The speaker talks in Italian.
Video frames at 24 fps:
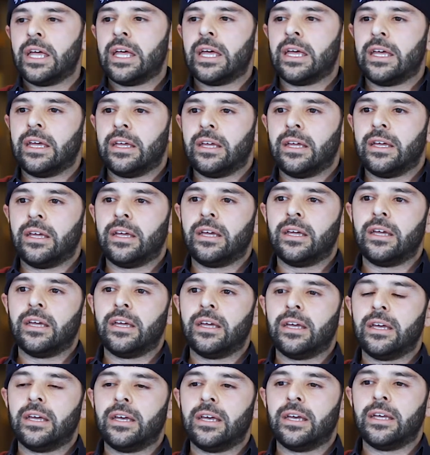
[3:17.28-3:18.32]
E,
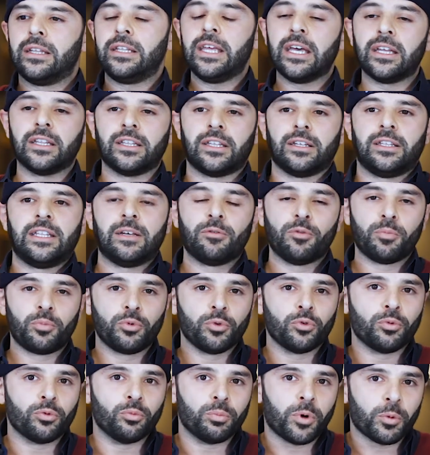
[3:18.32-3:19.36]
eh, niente, andiamo
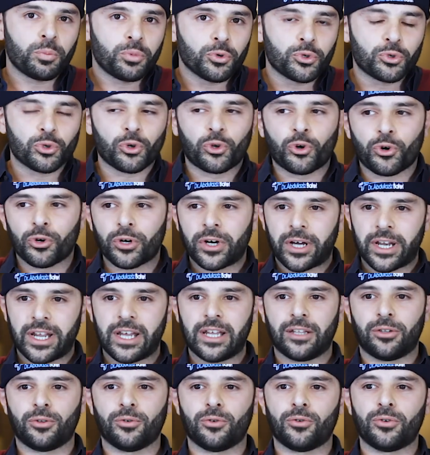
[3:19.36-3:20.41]
più, un po' più sul
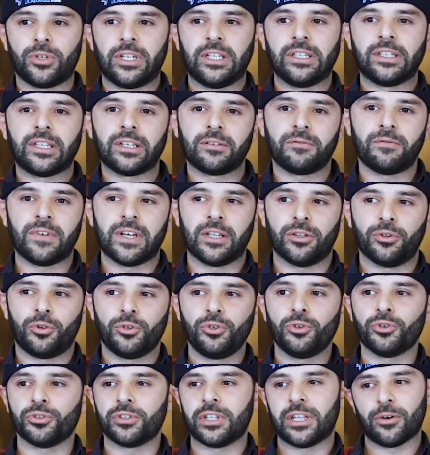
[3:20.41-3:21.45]
concreto, l'intervento.
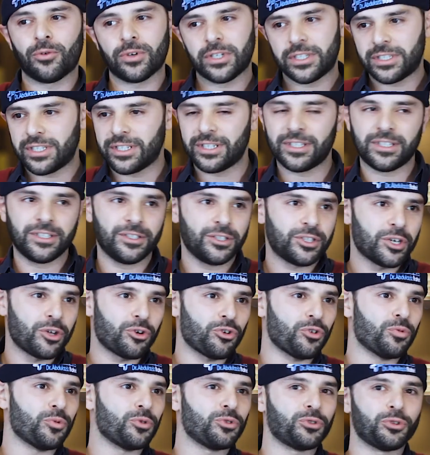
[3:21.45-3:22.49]
Io devo essere
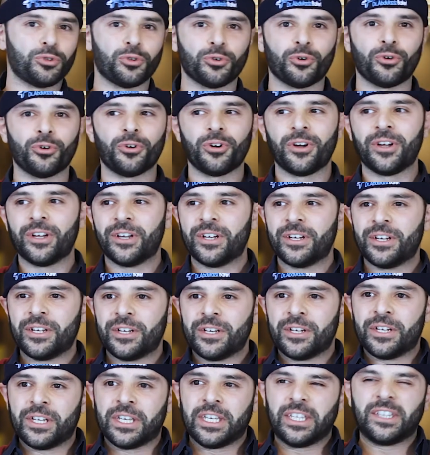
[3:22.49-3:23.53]
sincero, ero molto
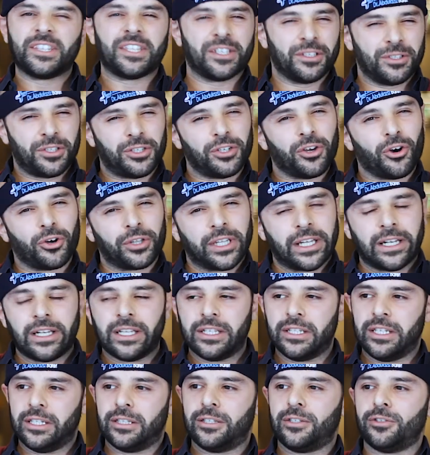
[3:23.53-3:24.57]
intenzione
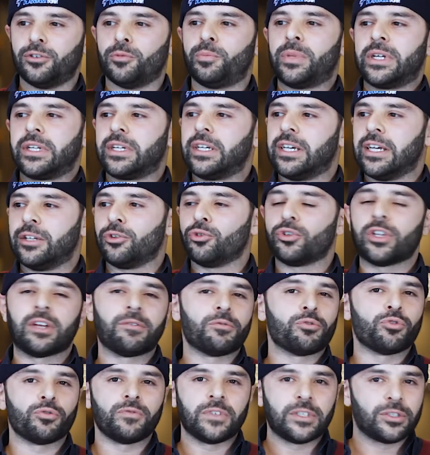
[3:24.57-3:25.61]
all'inizio perché non
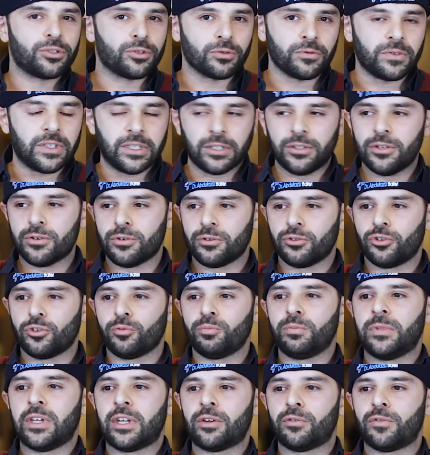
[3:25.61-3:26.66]
avevo visto video,
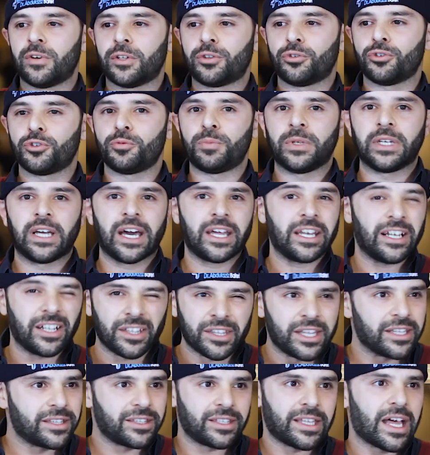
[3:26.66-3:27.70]
non mi ero fatto spiegare il
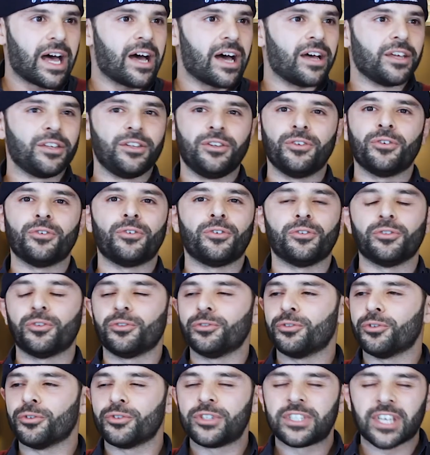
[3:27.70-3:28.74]
dettaglio,
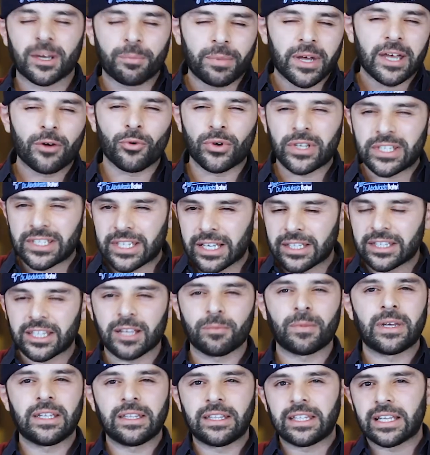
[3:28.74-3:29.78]
non, non sapevo
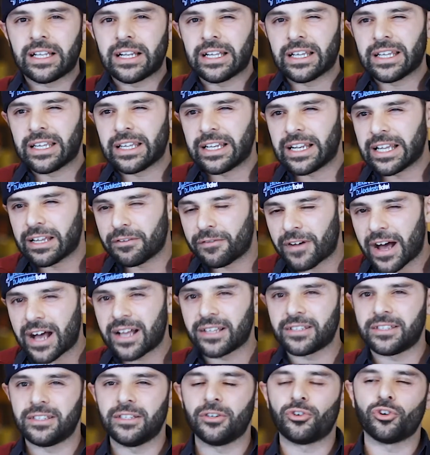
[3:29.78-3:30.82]
esattamente le, le
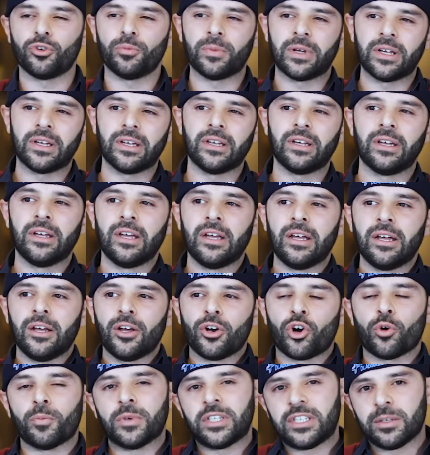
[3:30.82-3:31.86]
fasi come,
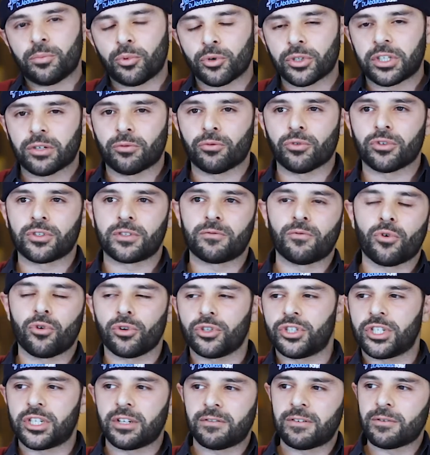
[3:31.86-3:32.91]
come si potevano
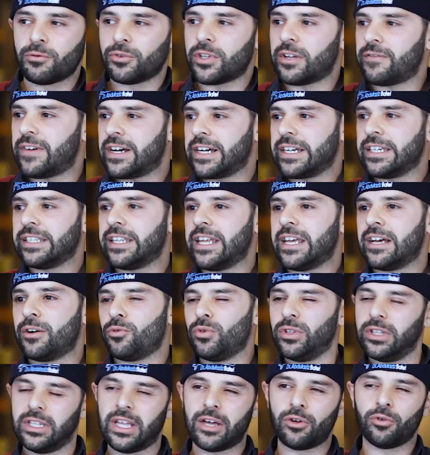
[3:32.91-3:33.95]
svolgere, avevo una vaga idea,
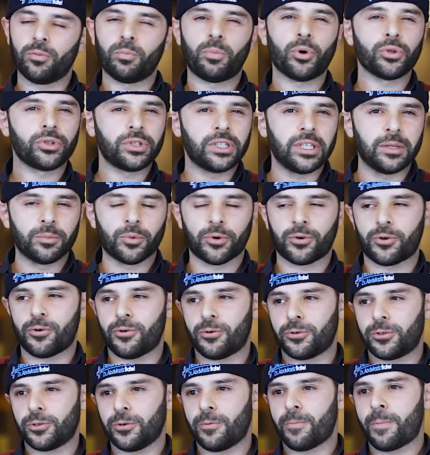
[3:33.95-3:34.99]
quindi ero un po'
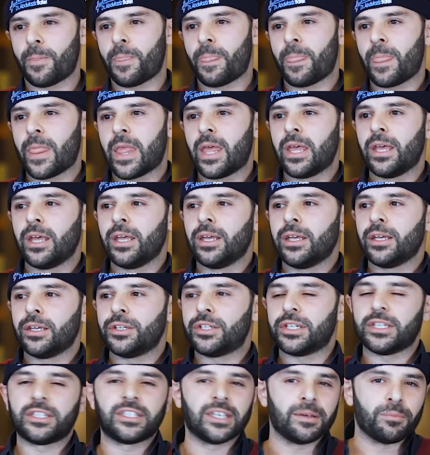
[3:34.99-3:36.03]
timoroso.
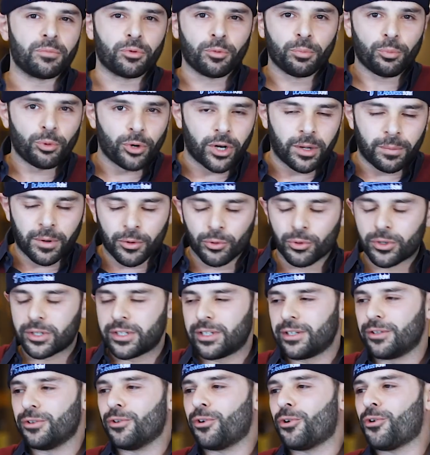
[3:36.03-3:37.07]
C'è sempre un po' la paura
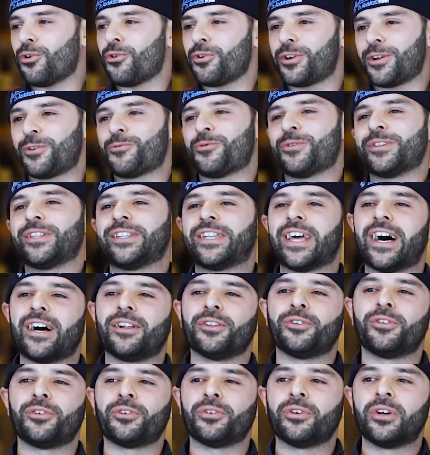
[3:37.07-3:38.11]
del dolore e
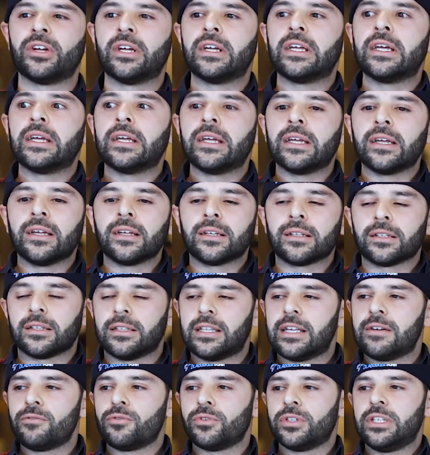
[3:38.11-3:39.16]
quant'altro
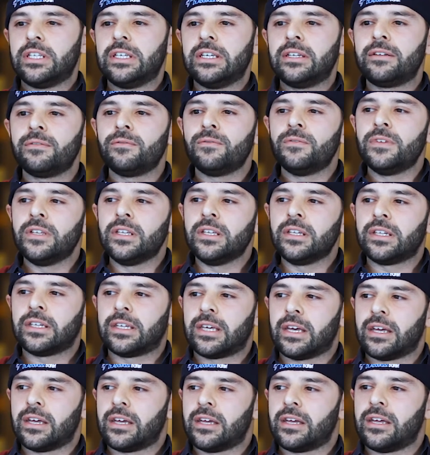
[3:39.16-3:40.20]
Devo dirvi
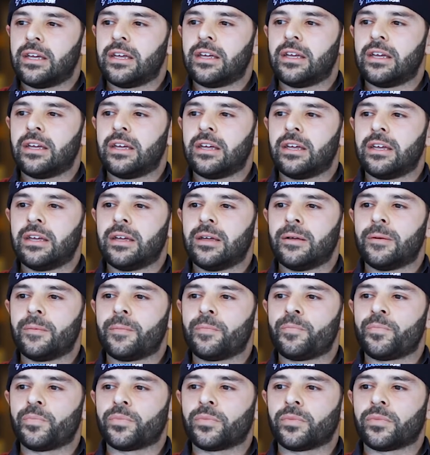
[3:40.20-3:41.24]
che,
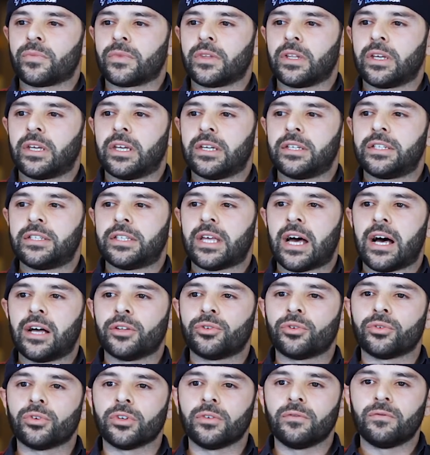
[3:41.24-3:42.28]
mm, che è
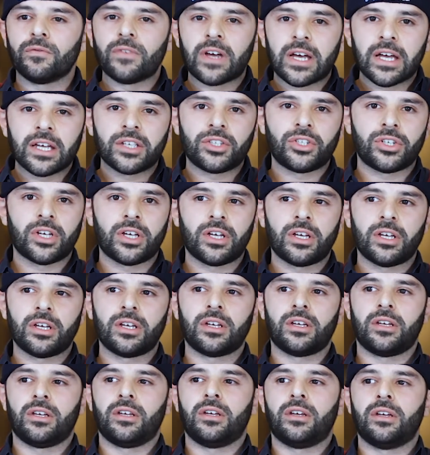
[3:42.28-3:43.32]
stato
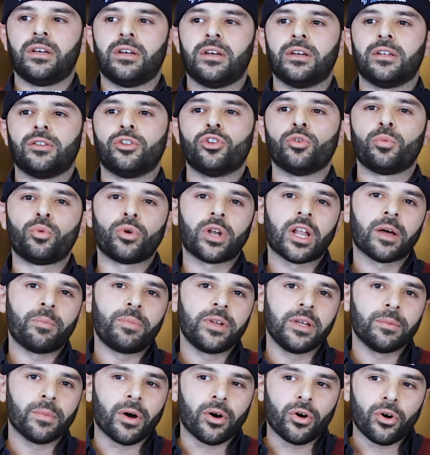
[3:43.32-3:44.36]
invece, eh, dopo la
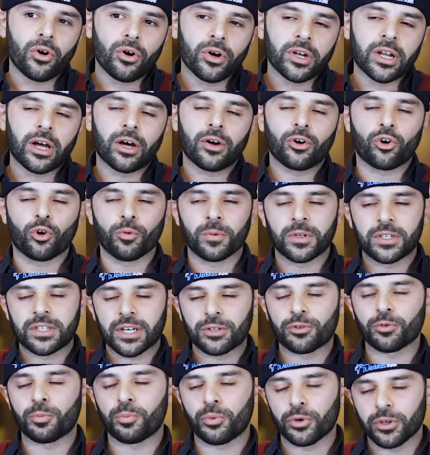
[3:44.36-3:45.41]
prima ora ho
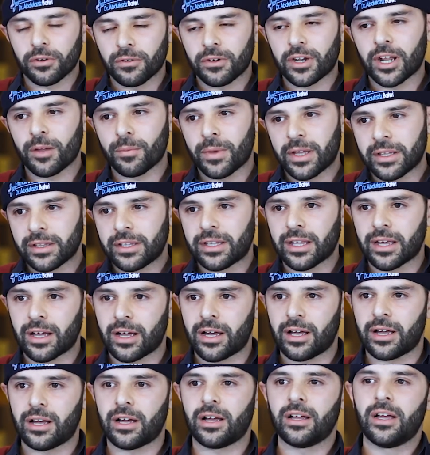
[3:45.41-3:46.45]
cominciato poi veramente
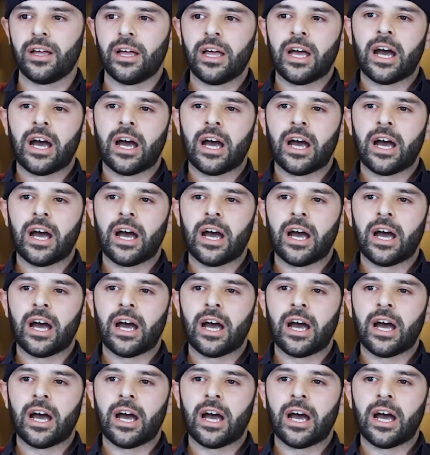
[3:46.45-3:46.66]
a,